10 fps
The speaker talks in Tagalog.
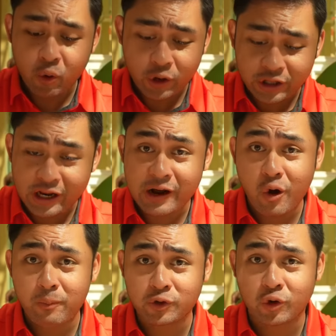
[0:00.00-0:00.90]
ko hindi lang ako
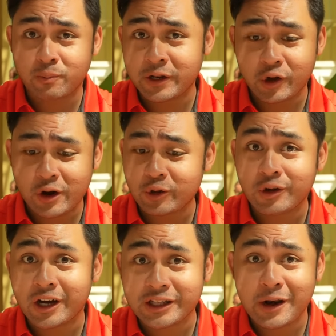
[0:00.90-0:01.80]
busog, panigurado
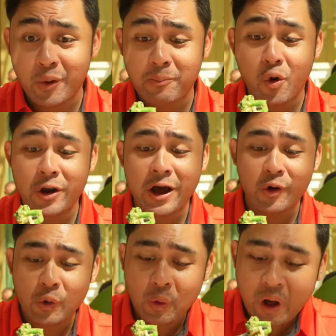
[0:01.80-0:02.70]
na nakadalawang bowl na ako.